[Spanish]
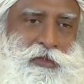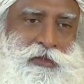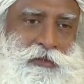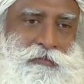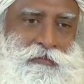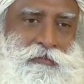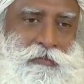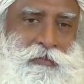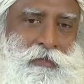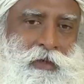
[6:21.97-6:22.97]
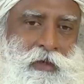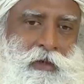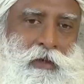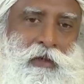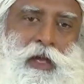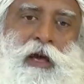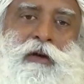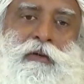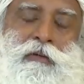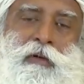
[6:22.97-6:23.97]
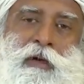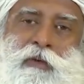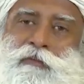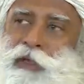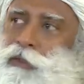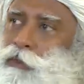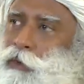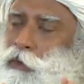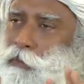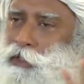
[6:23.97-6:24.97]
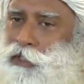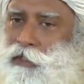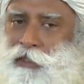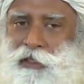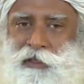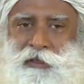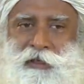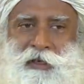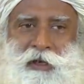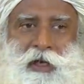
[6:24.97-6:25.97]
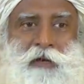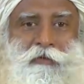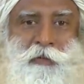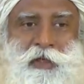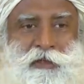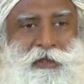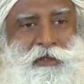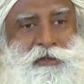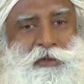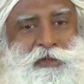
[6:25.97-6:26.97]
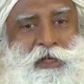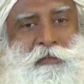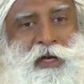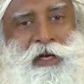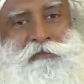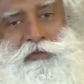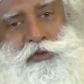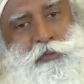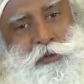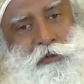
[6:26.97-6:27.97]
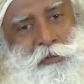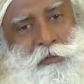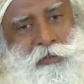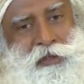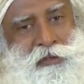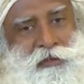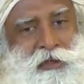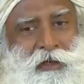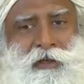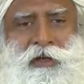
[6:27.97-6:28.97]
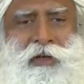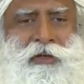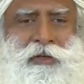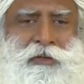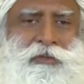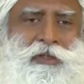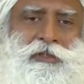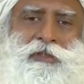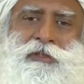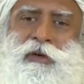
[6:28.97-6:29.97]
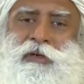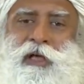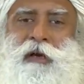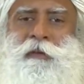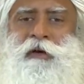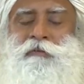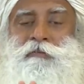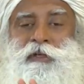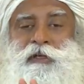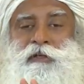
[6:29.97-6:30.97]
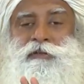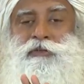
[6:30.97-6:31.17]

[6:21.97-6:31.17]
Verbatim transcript: Ahora, cuando no te pierdes de nada. Todo el mundo piensa que eres una especie de super ser humano. No, no, no. No se trata de ser superhumano.